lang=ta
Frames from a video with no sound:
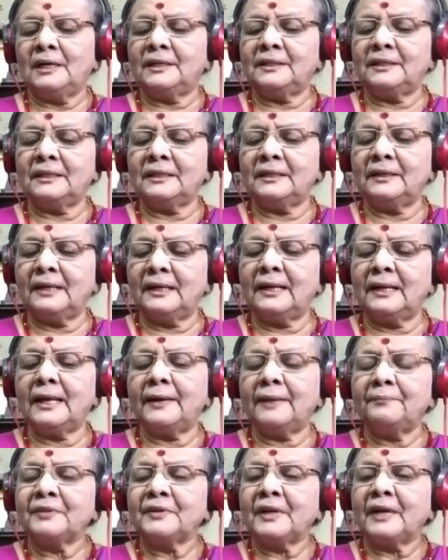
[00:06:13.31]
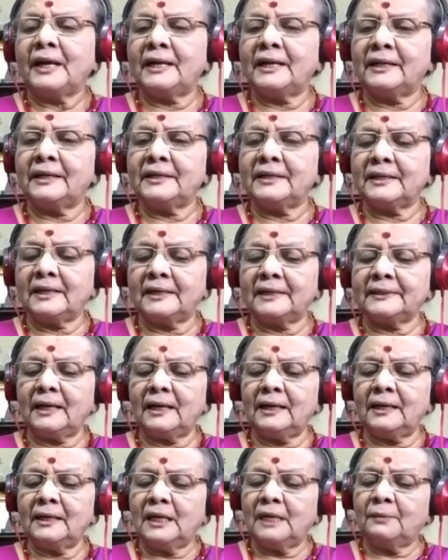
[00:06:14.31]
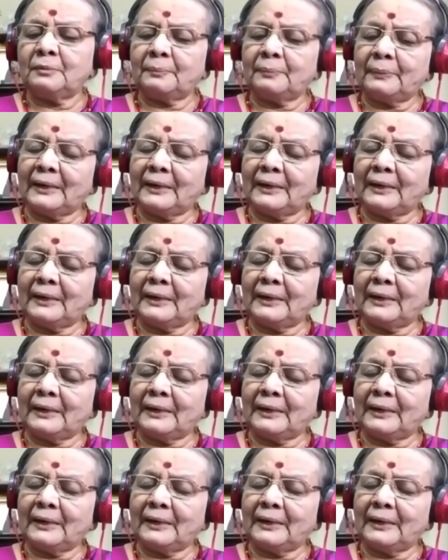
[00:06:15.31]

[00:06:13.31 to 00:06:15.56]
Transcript: இது இல்லை ஏனென்று கேட்டால் இப்ப